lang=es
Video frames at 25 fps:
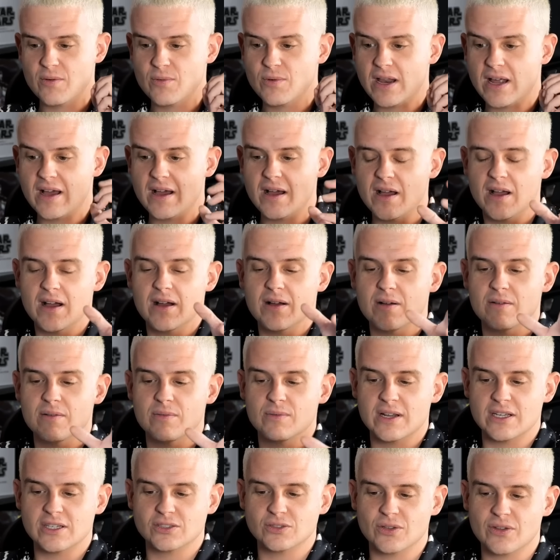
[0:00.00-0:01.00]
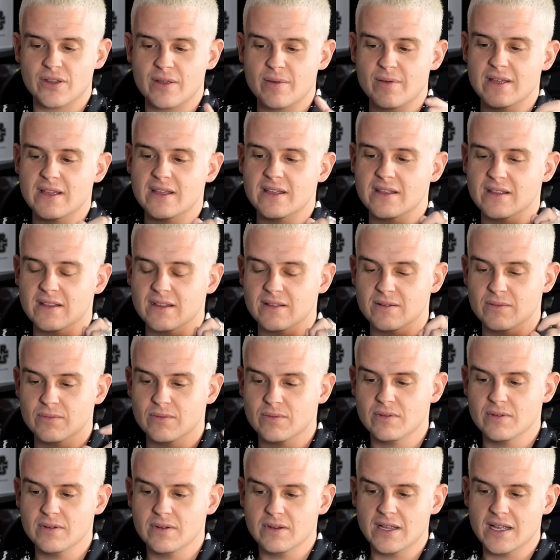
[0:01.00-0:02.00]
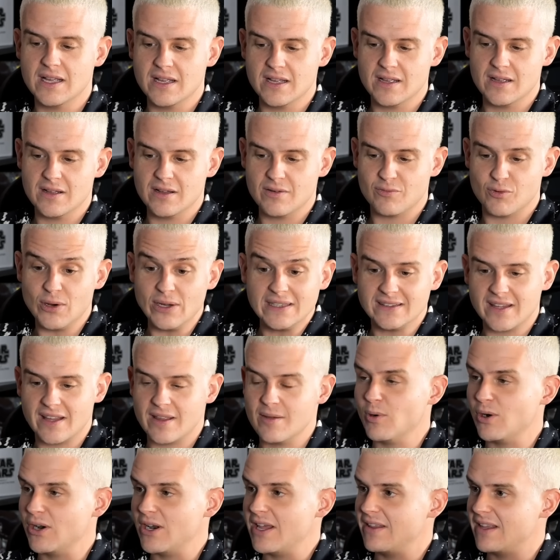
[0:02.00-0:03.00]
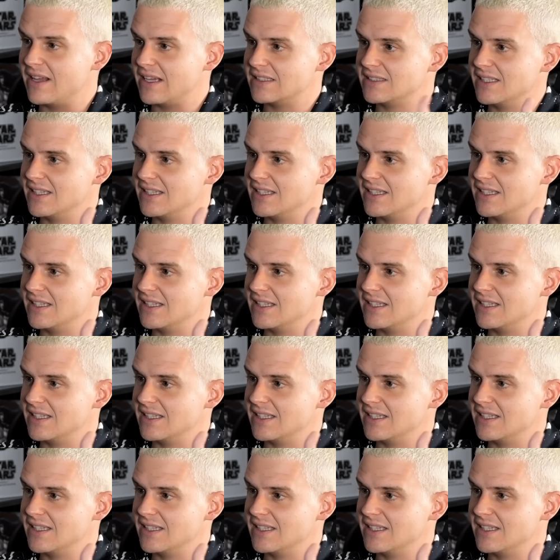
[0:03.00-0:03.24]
una, un esto de una fuente de monedas